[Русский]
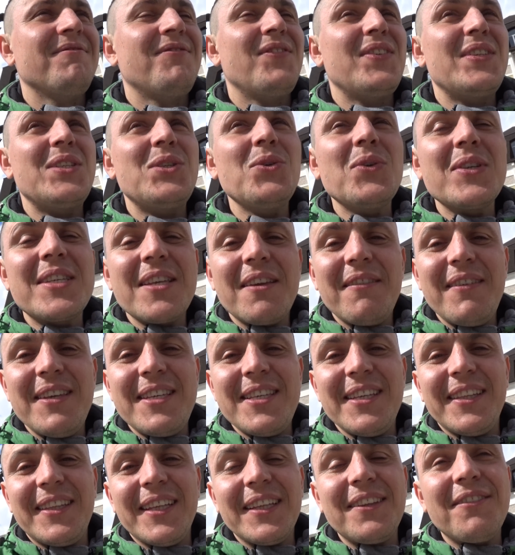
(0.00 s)
все
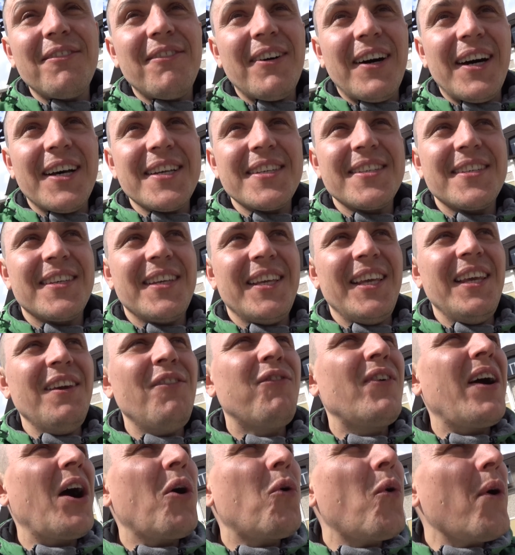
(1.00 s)
зависит от вас. И
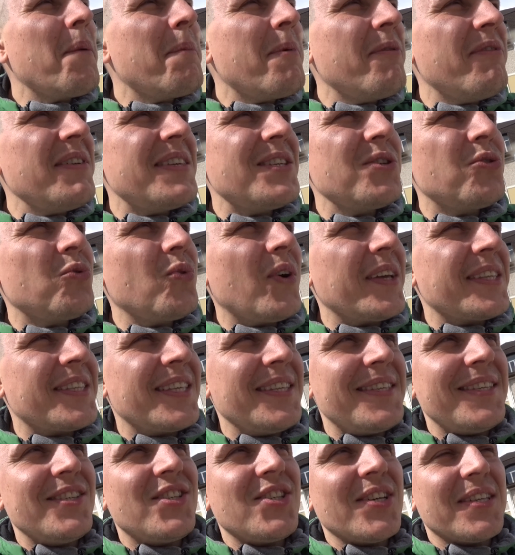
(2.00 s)
в какой бы вы
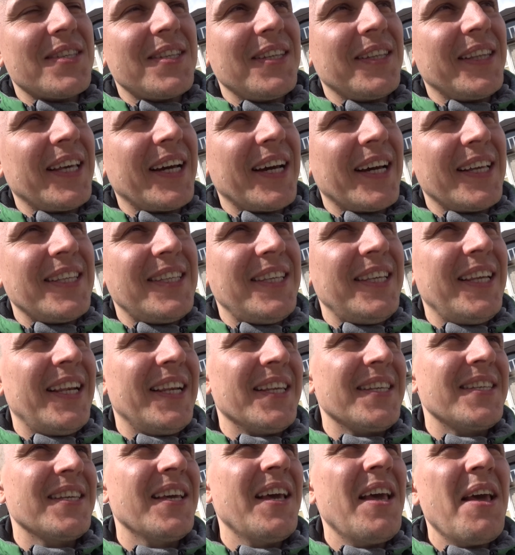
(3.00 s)
ситуации сейчас ни
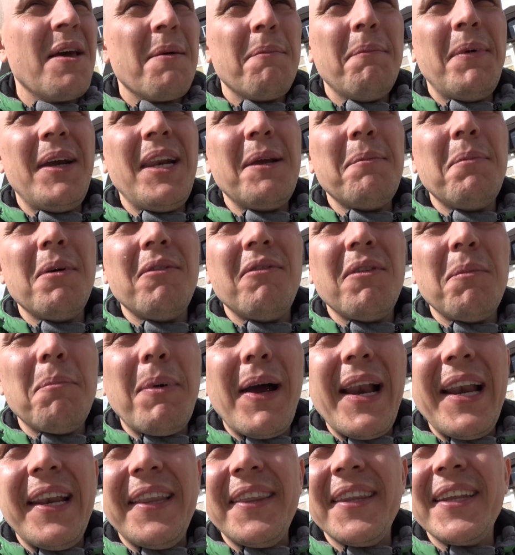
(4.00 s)
находились, были бы вы
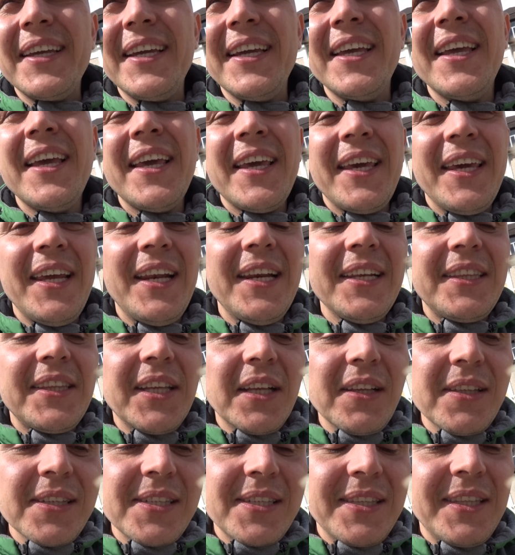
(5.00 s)
больны, или
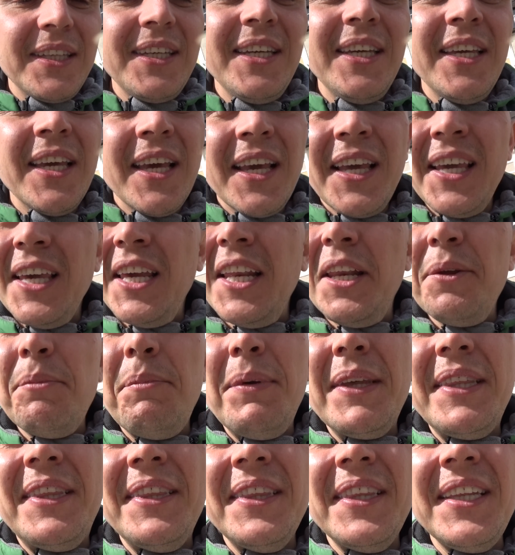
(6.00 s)
толсты, или
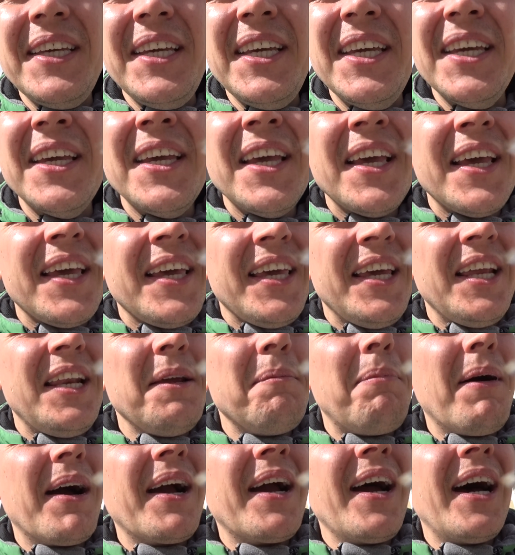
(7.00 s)
бедны, или
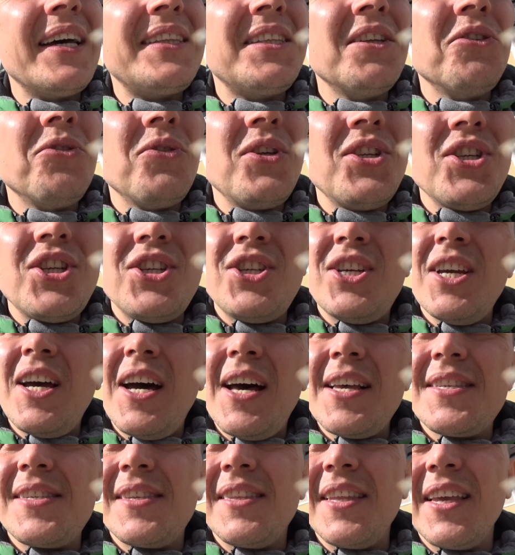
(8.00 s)
богаты, но
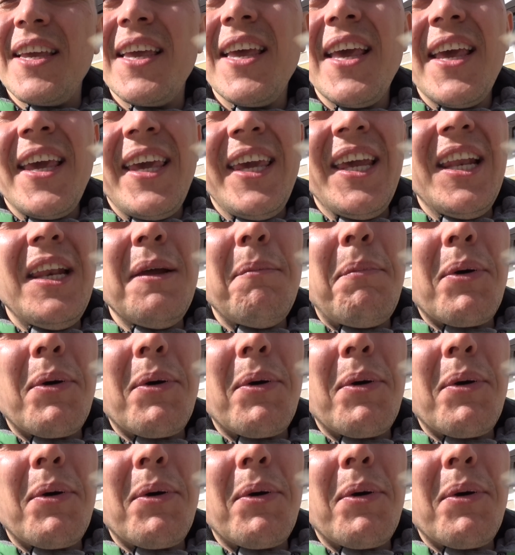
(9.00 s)
несчастны, или